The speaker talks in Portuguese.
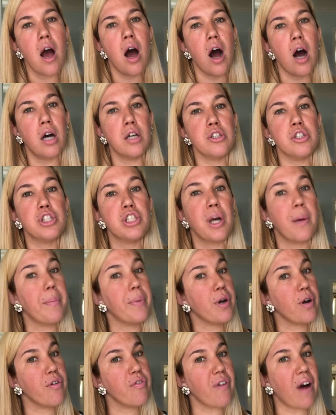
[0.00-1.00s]
antes de
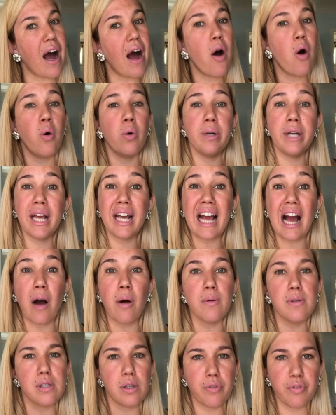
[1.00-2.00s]
aprovar ou negar
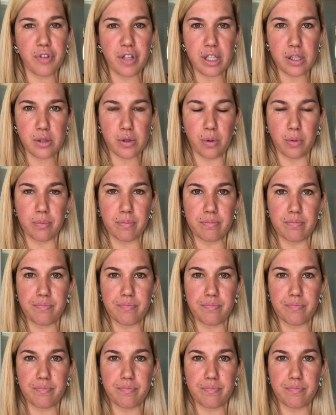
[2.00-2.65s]
o seu visto.